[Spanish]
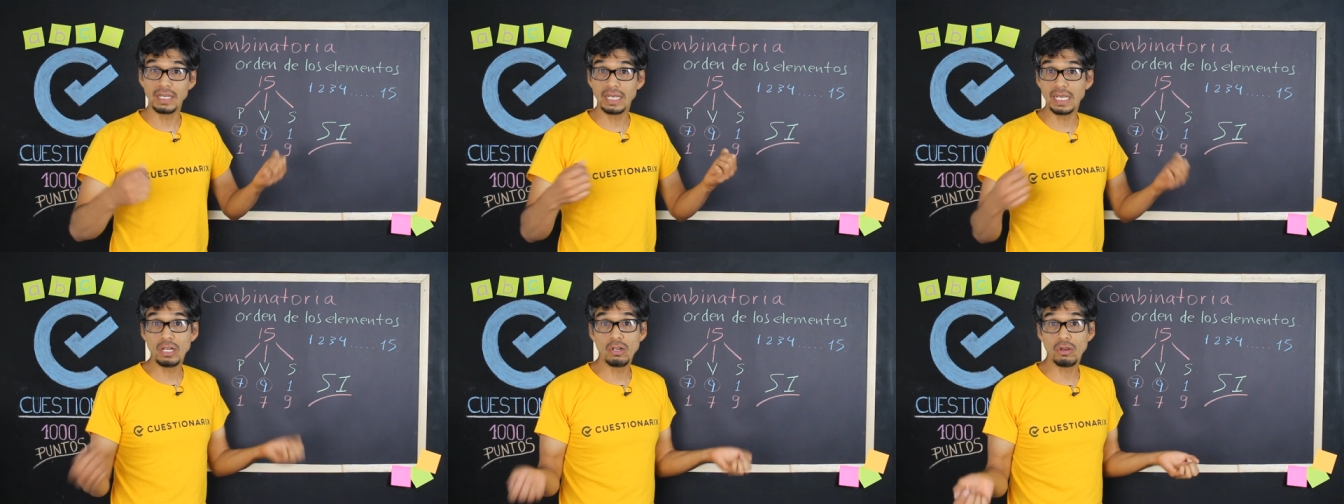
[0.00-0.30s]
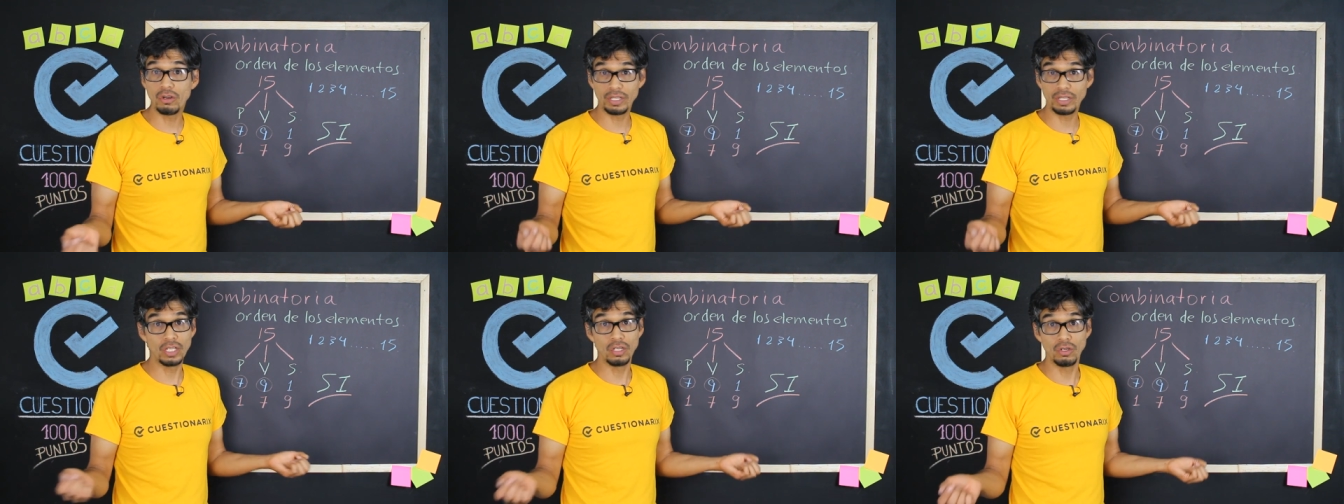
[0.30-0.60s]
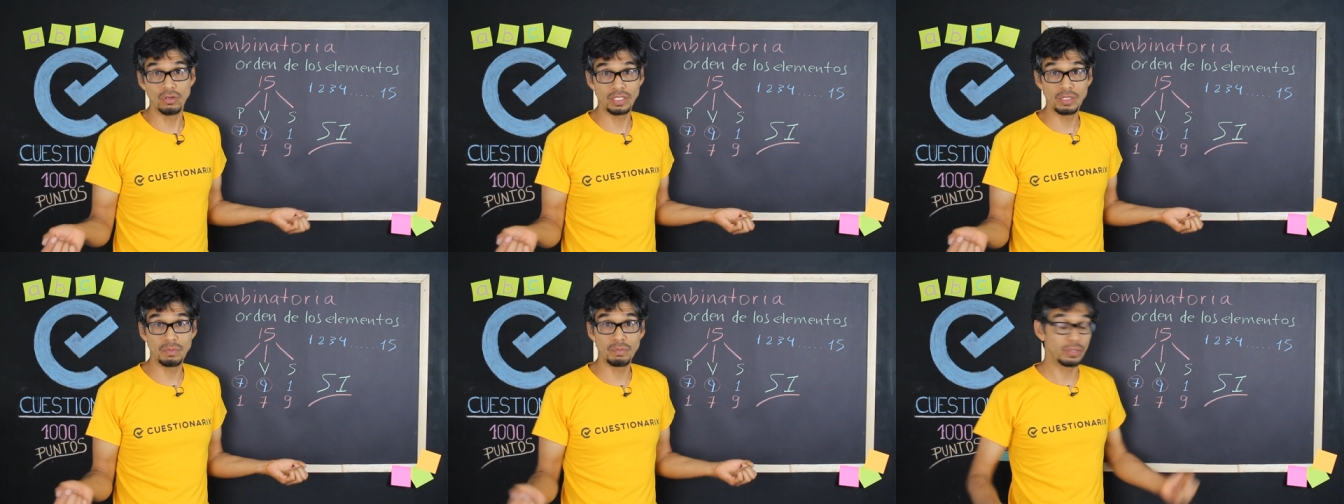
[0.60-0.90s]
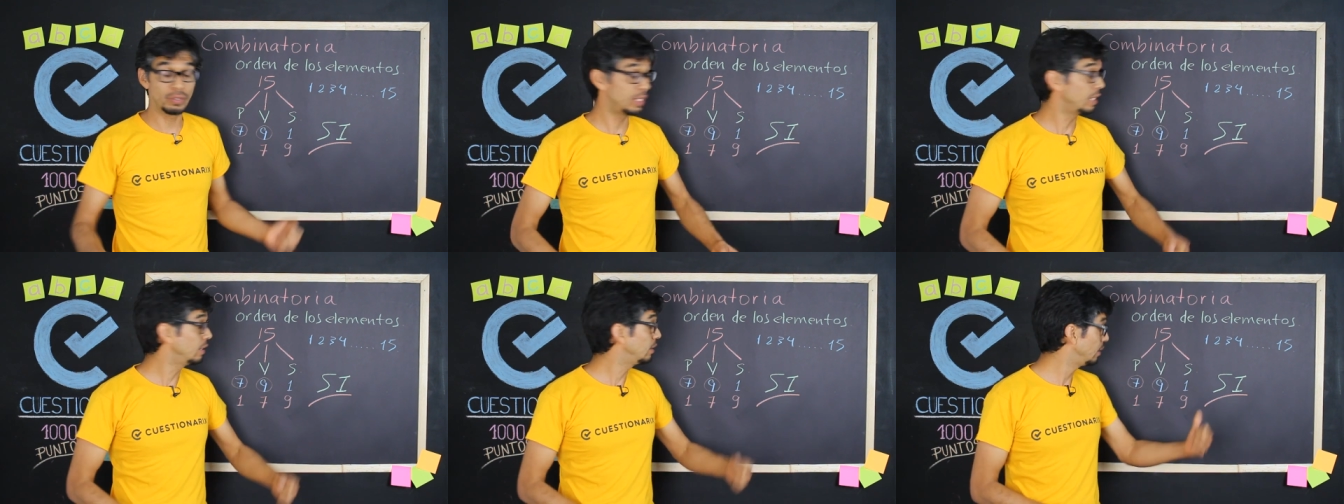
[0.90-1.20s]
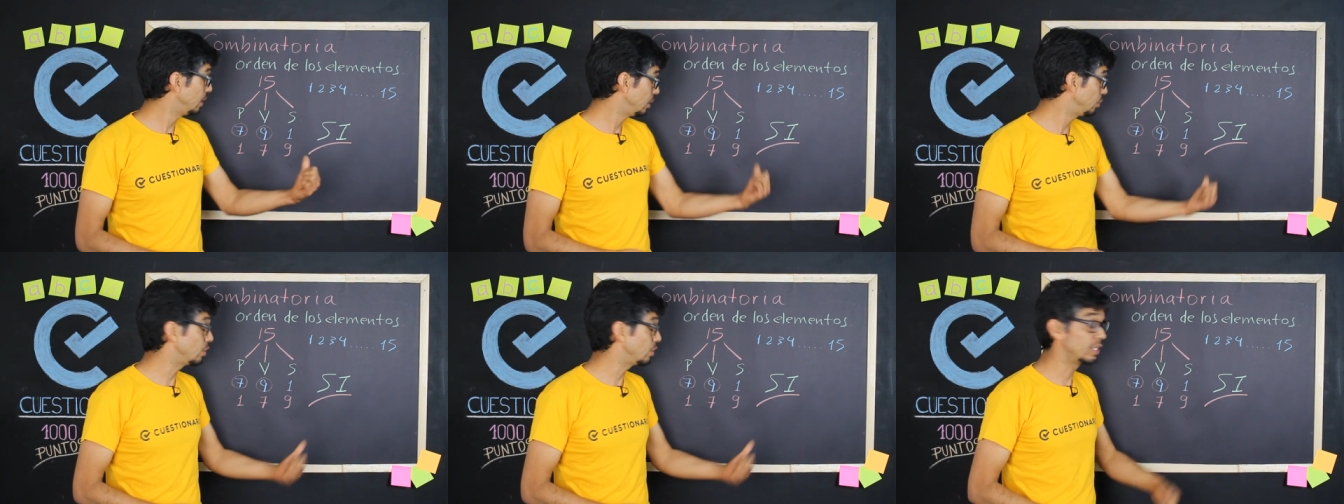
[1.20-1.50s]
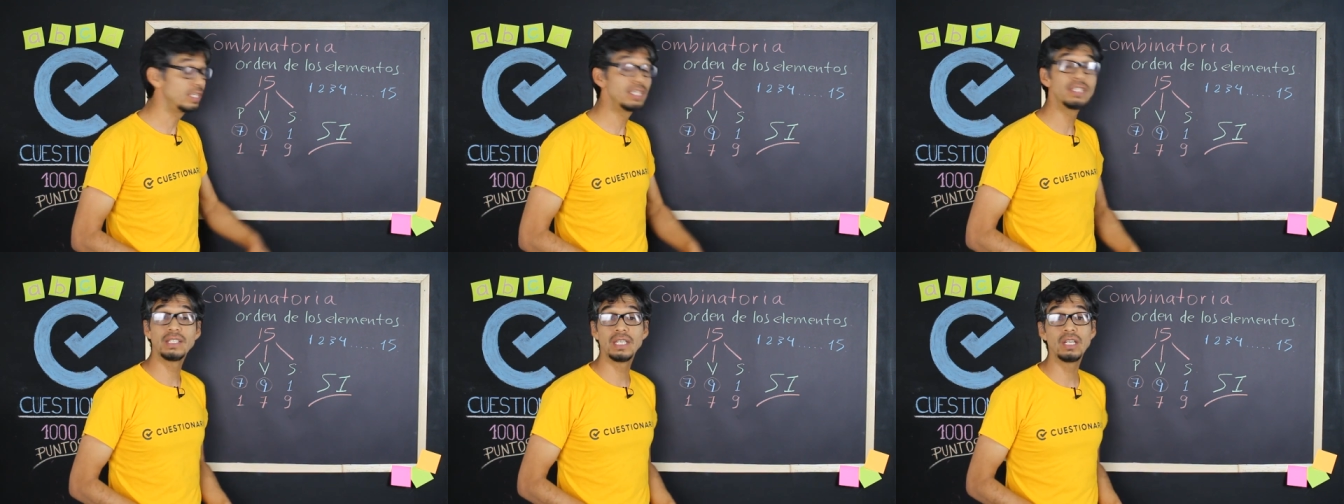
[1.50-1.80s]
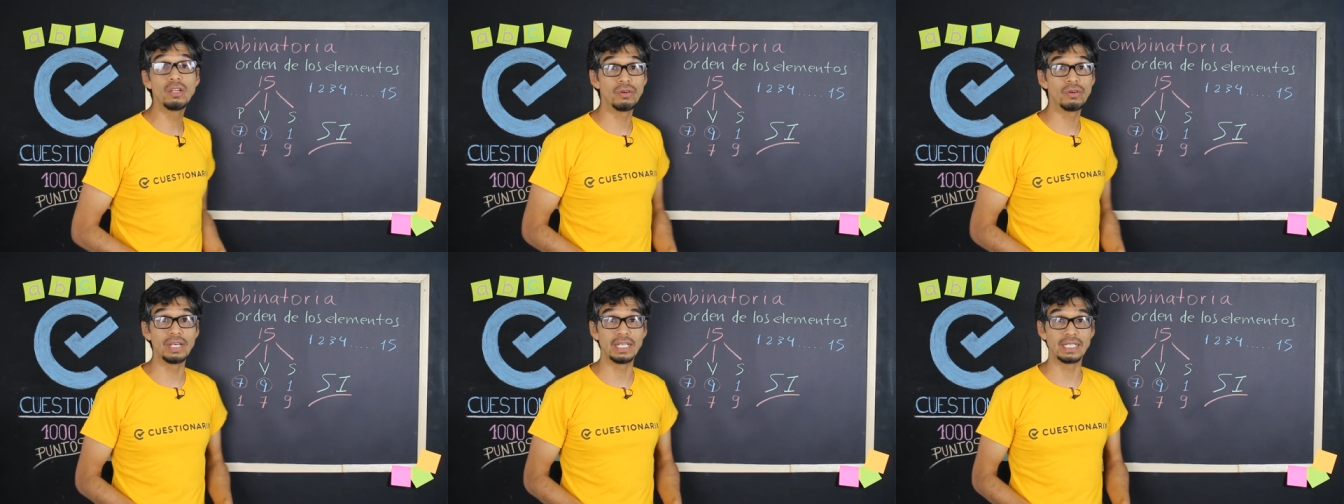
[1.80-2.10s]
el orden no es importante, de hecho aquí
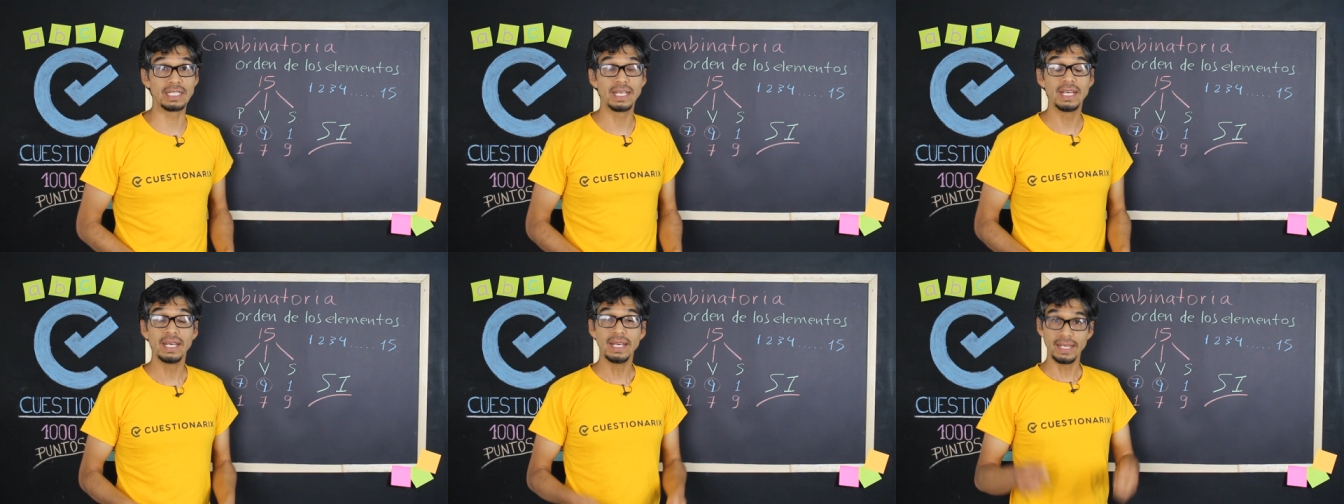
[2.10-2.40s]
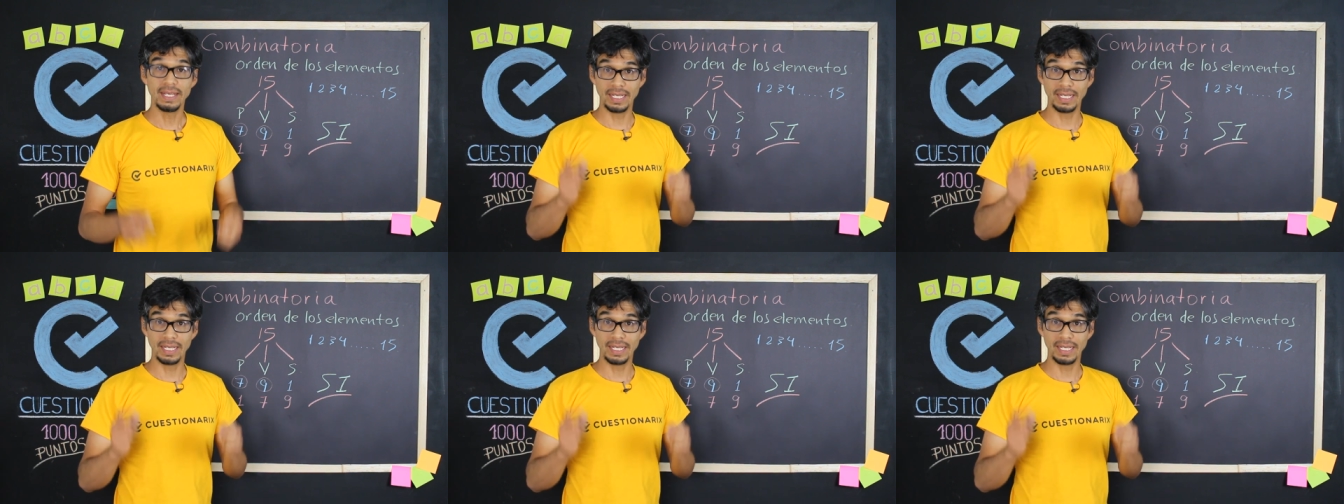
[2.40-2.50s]
sí lo es.